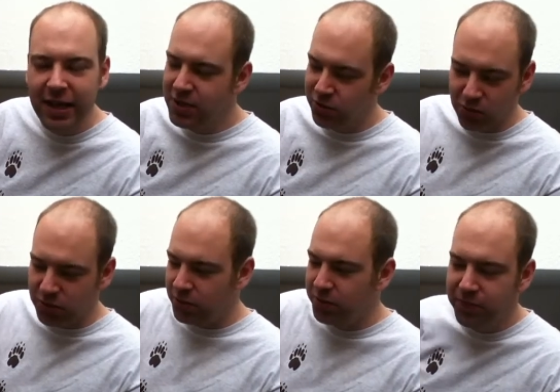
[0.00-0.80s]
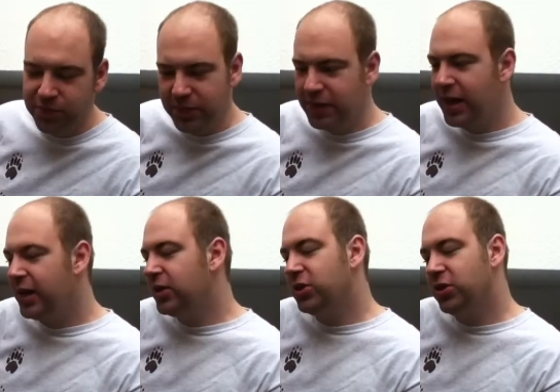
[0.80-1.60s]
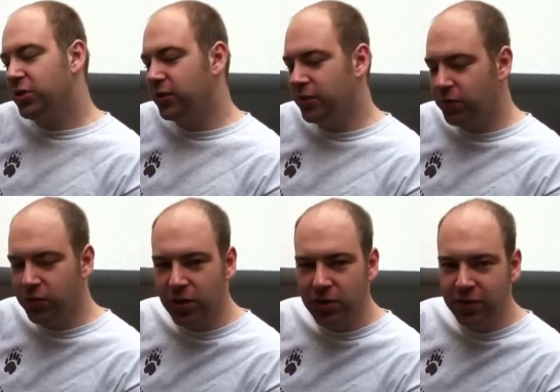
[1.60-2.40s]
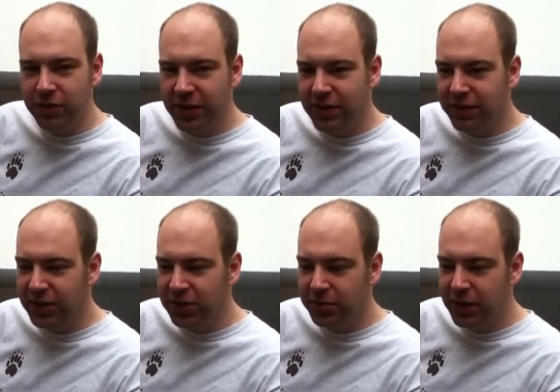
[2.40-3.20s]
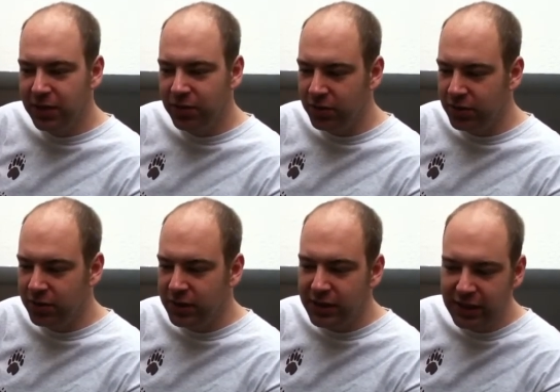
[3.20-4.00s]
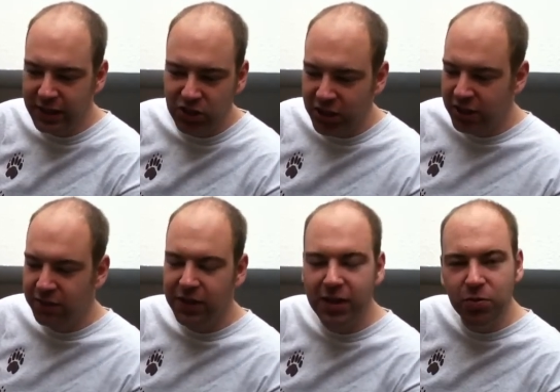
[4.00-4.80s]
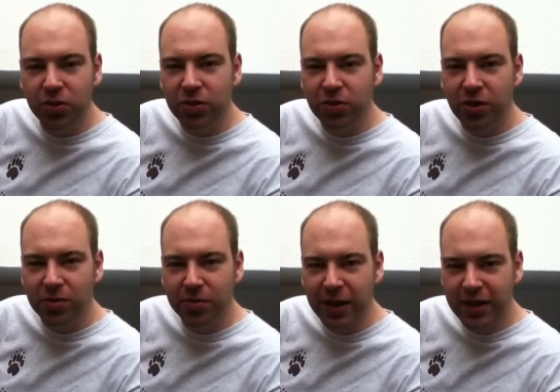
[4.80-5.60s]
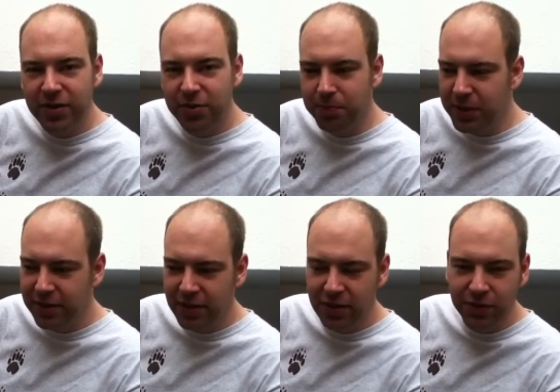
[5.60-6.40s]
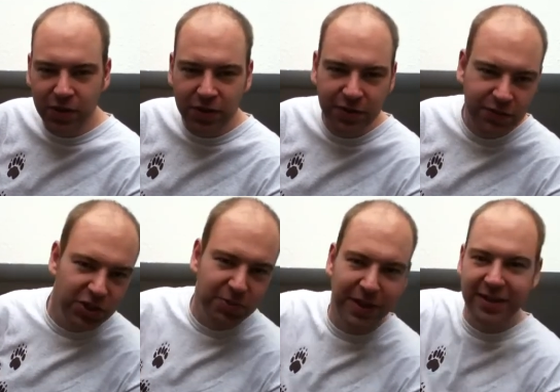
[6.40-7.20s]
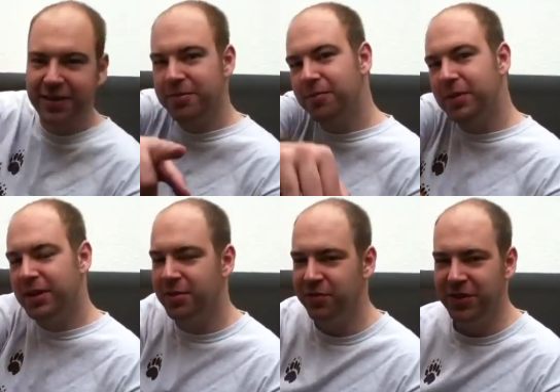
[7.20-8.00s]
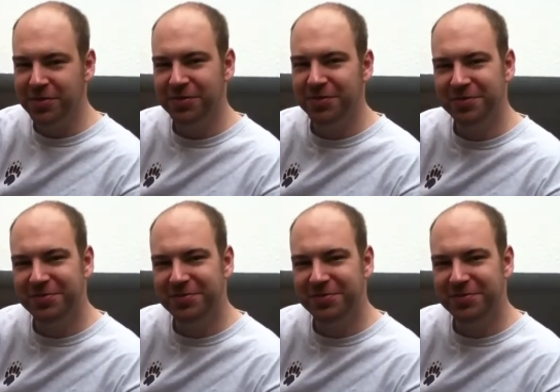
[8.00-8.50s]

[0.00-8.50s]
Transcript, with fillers: Also, der hat schon früher irgendwelchen Quatsch gemacht und jetzt scheint er wieder im Mode zu kommen. Also bis nächste Woche. Viel Spaß mit diesem Film.